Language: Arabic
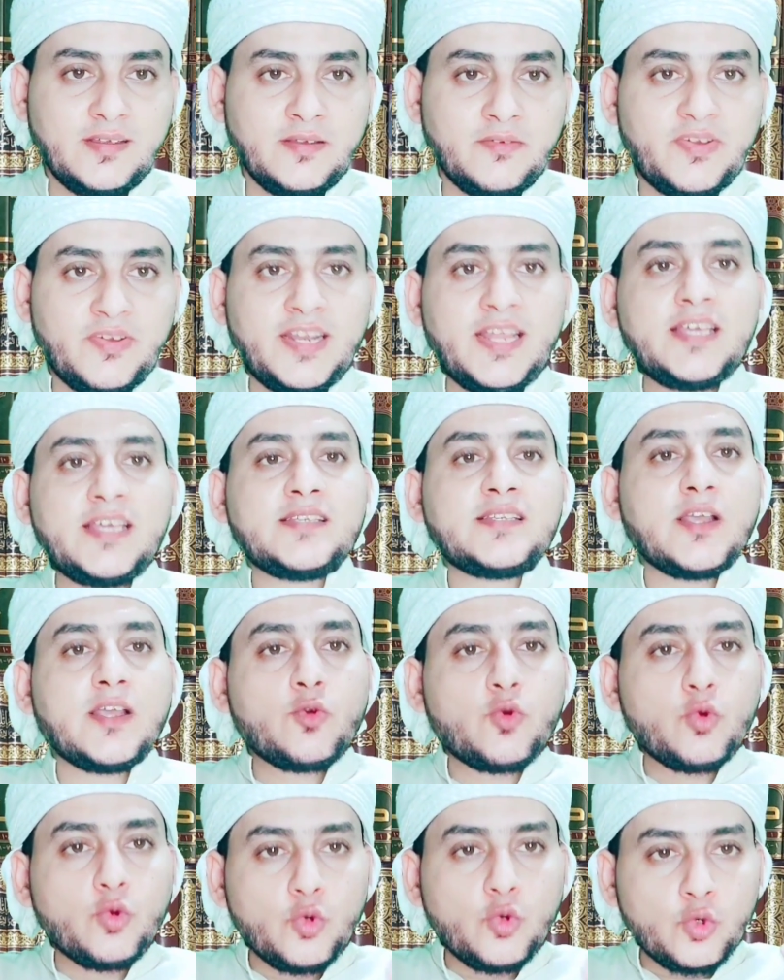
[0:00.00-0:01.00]
فليس
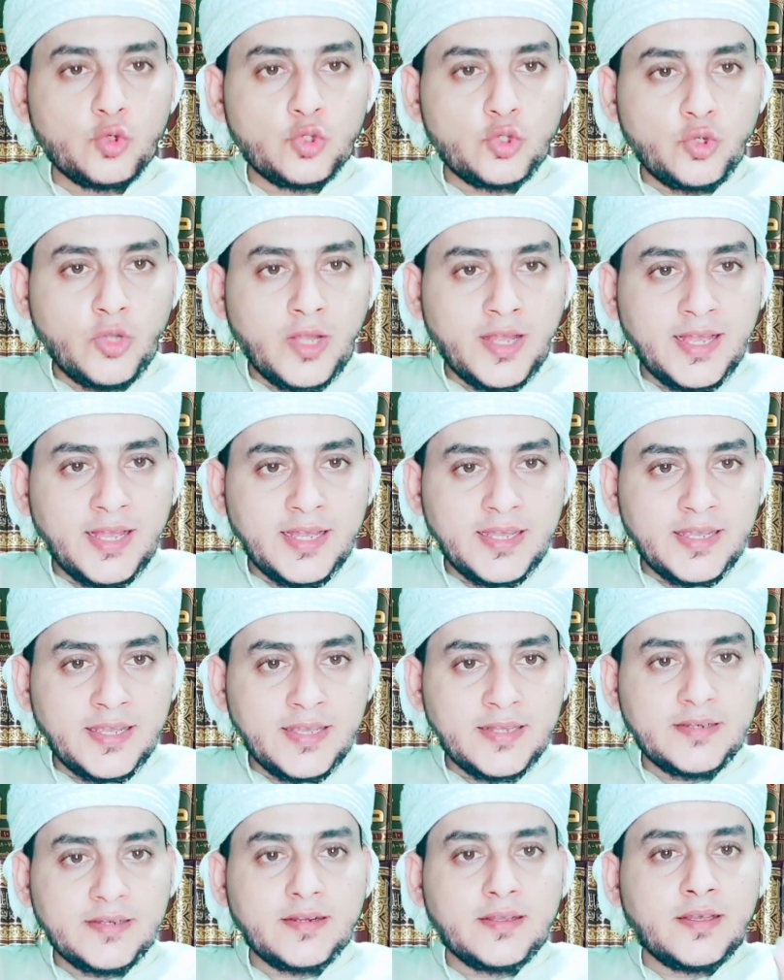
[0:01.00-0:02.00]
كل
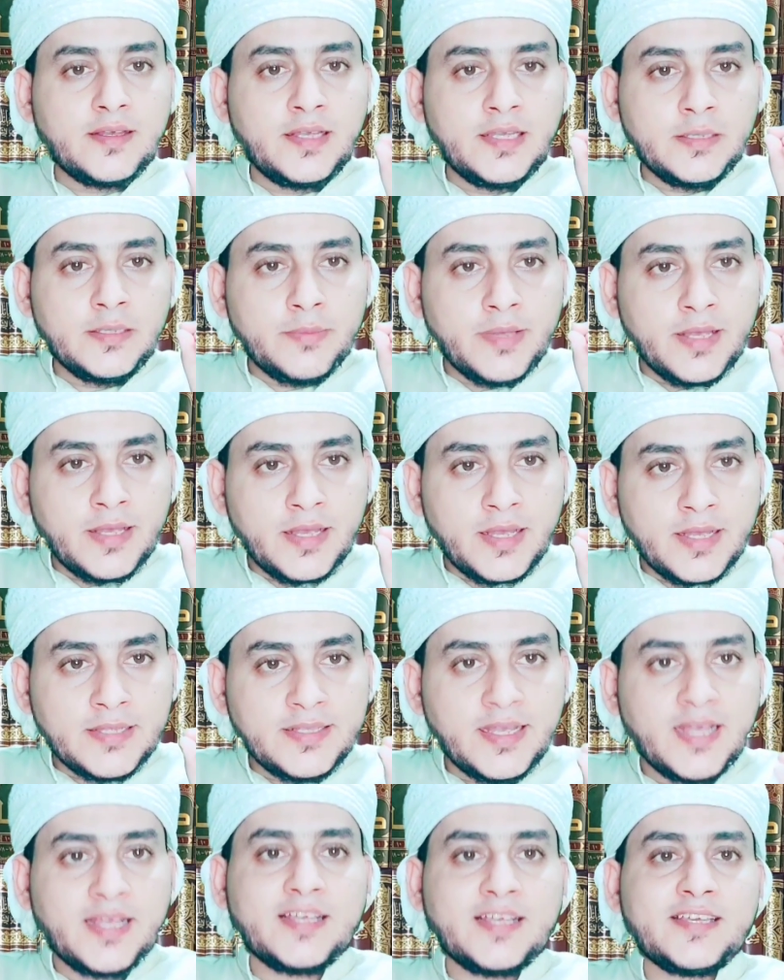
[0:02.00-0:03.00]
دعاء
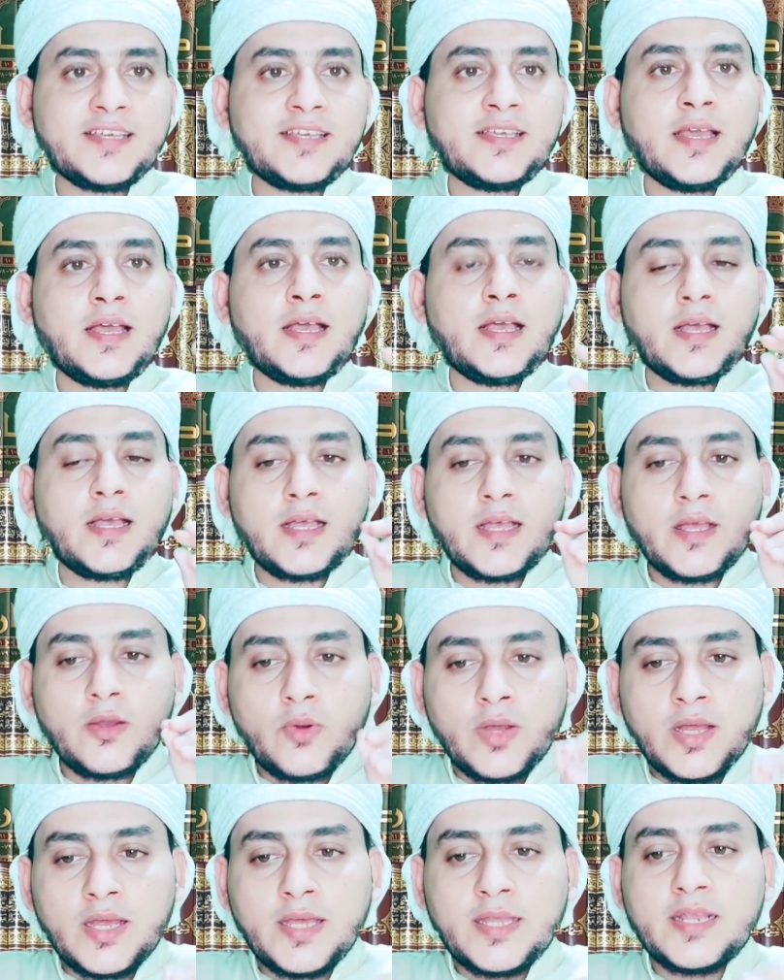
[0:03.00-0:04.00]
عبادة يا
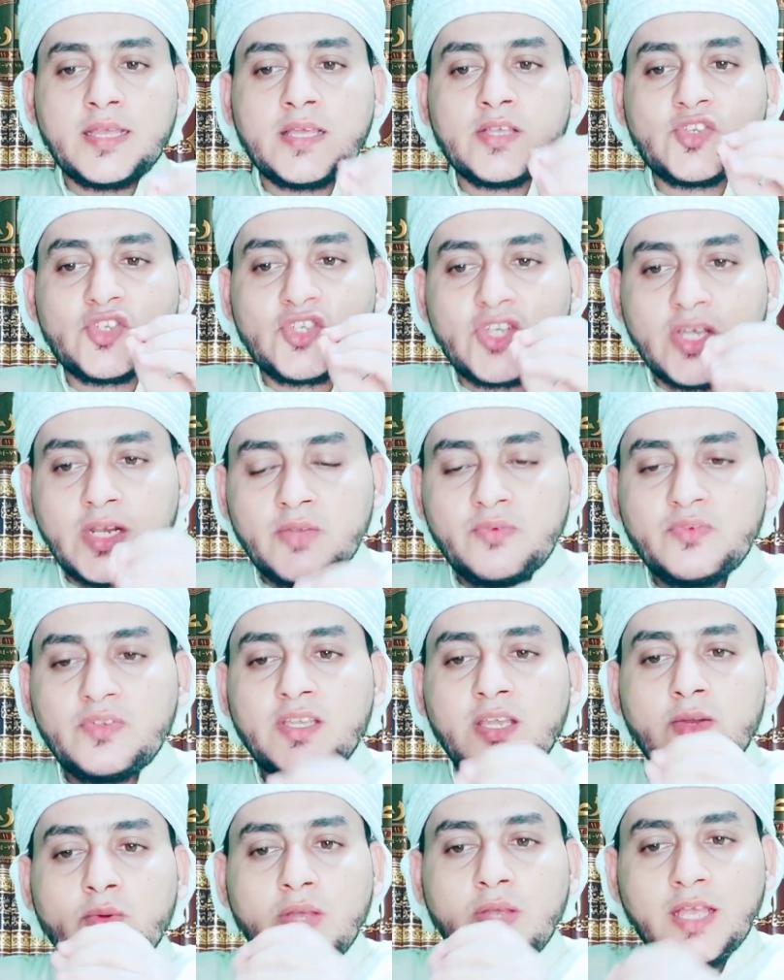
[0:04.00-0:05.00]
خوارج
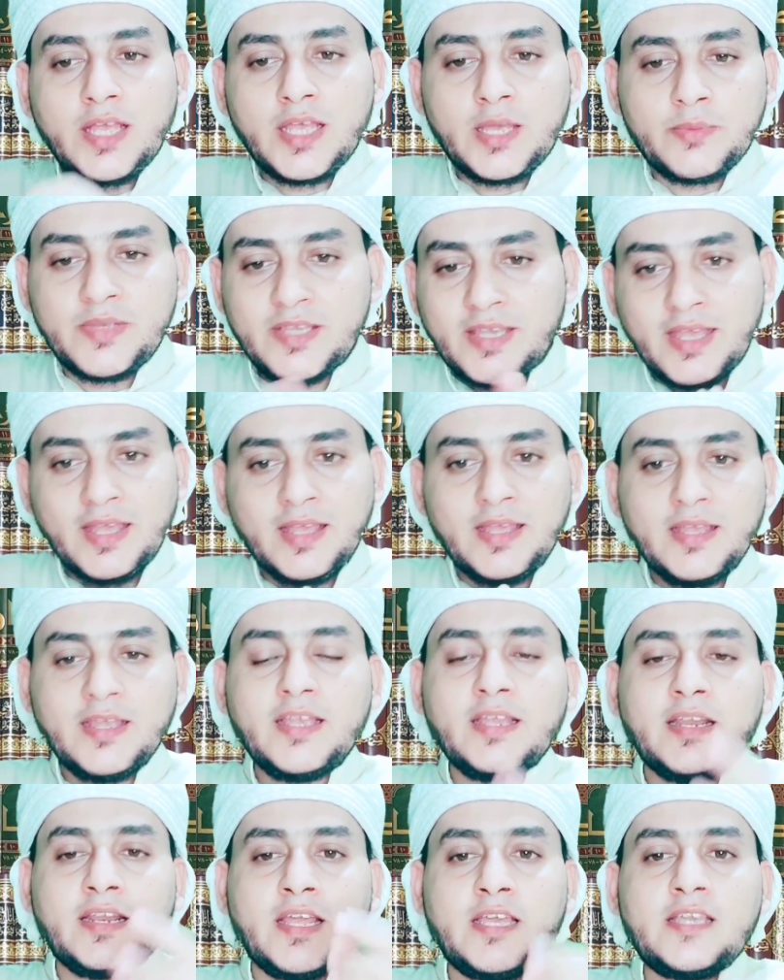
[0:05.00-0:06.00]
السلفية الوهابية
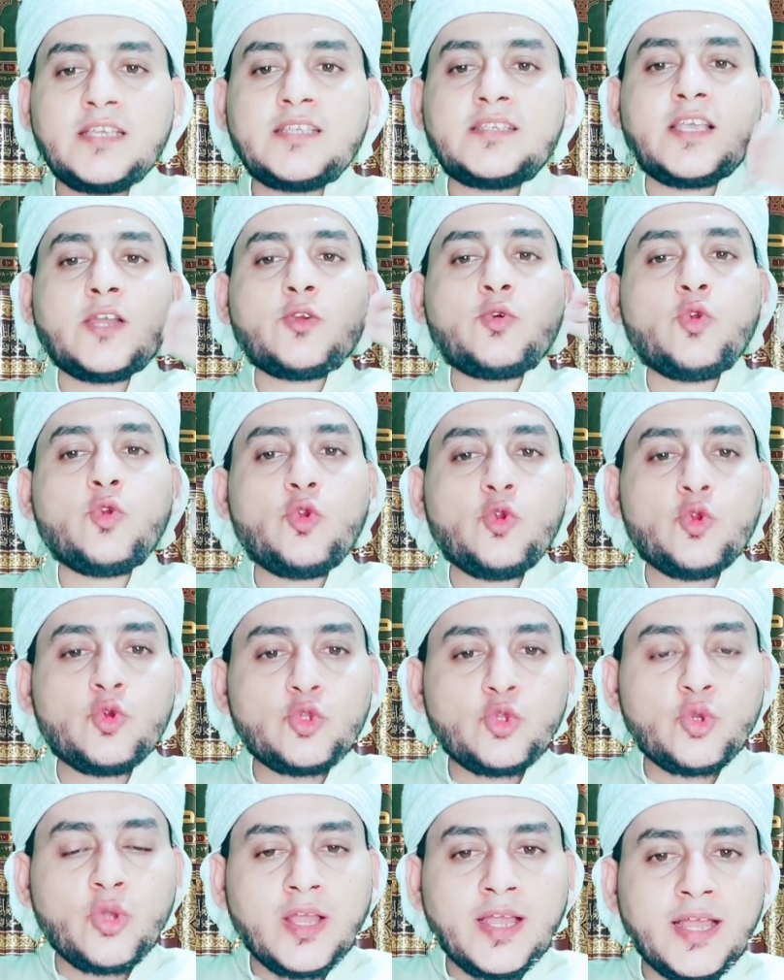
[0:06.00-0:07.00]
ليس
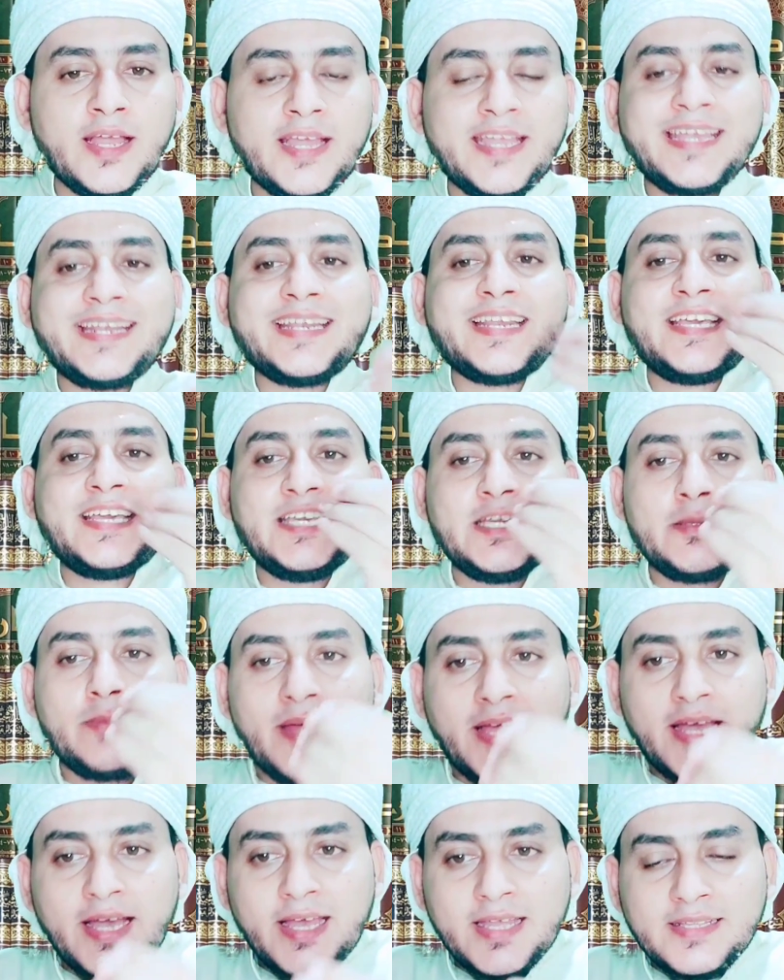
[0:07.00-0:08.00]
كل دعاء
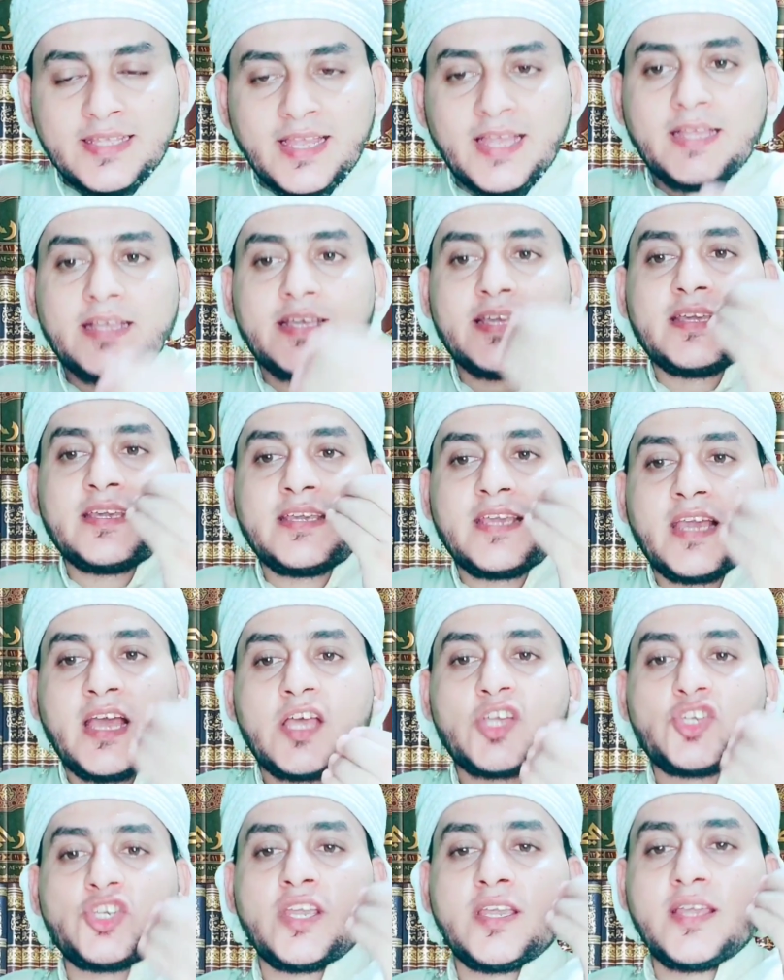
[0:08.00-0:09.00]
عبادة
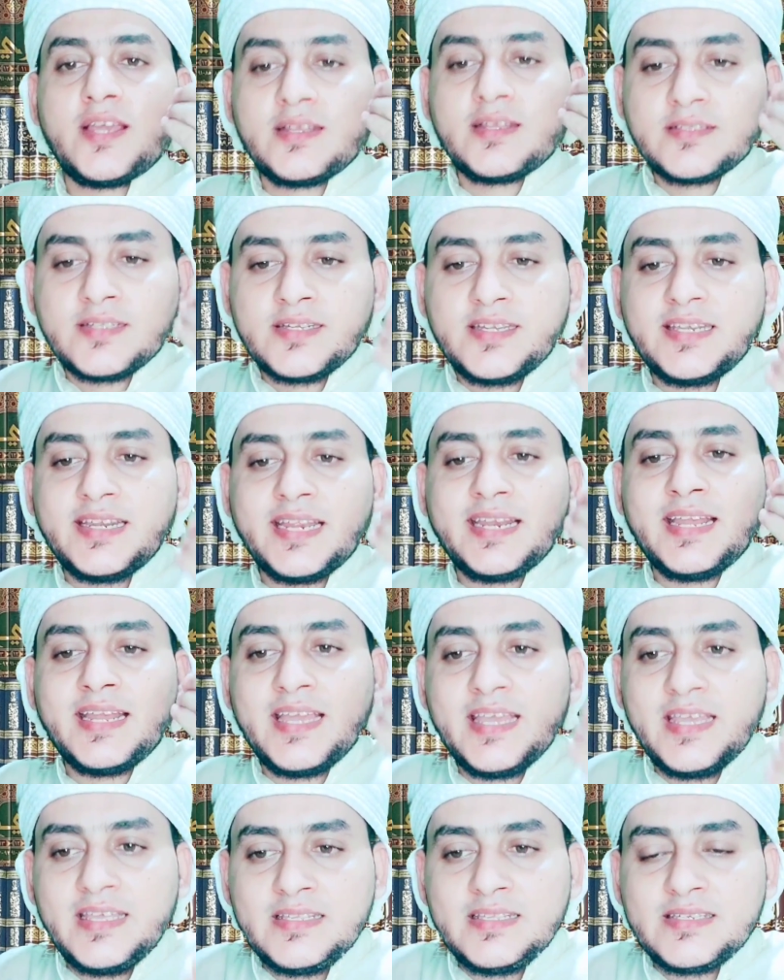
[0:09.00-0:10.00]
يا شياطين
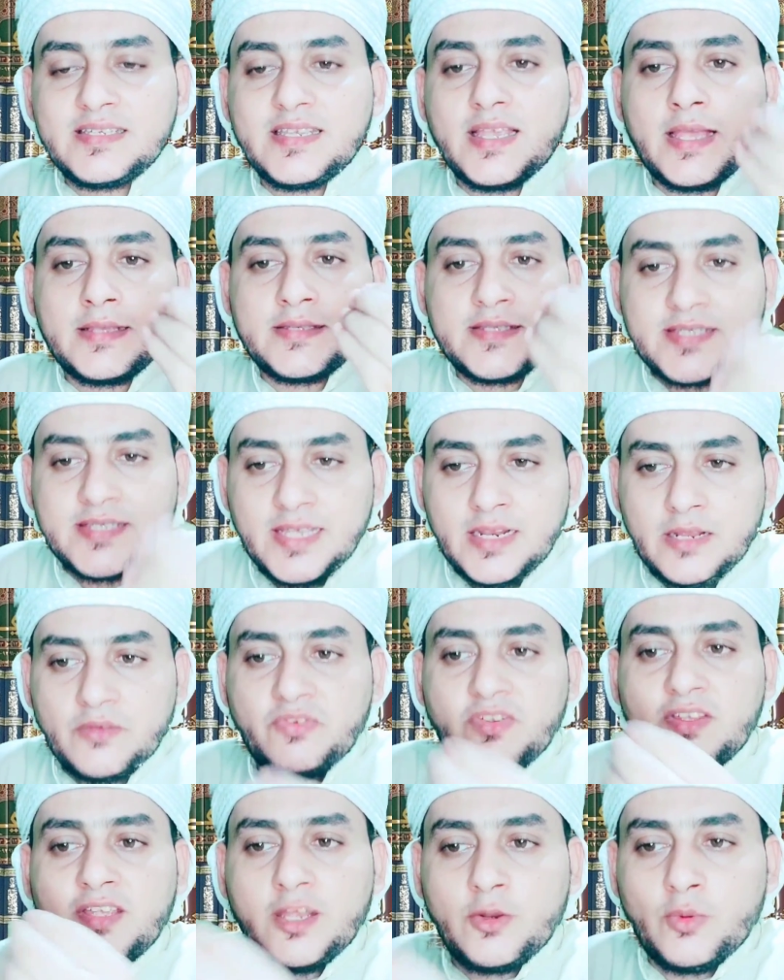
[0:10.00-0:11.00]
الإنس
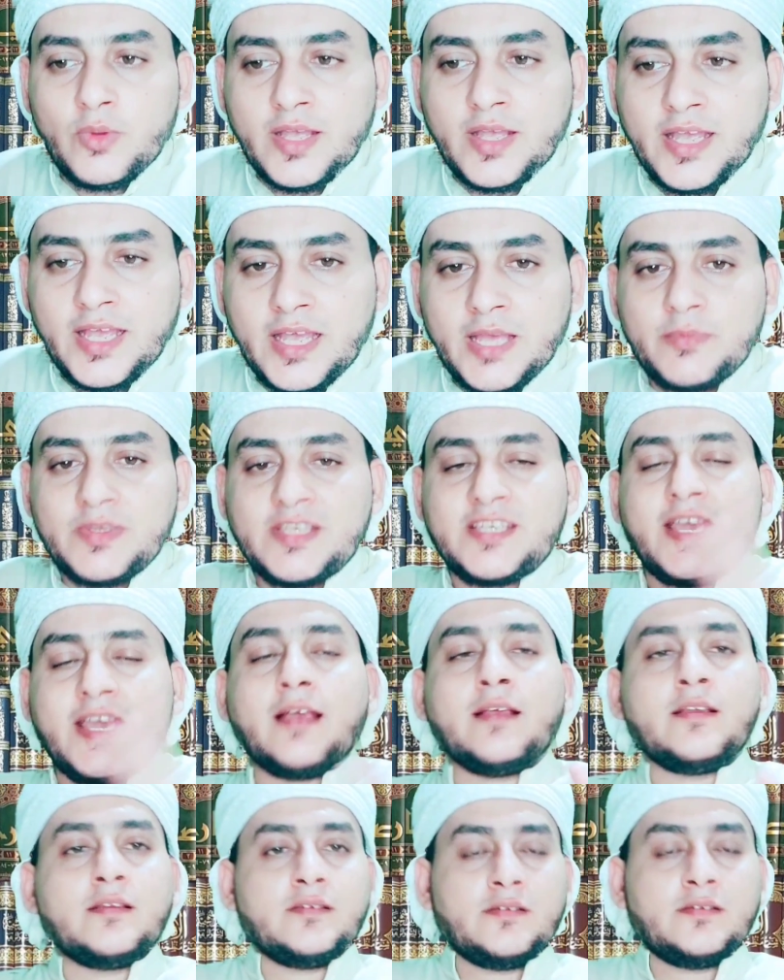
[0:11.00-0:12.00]
السلفية الوهابية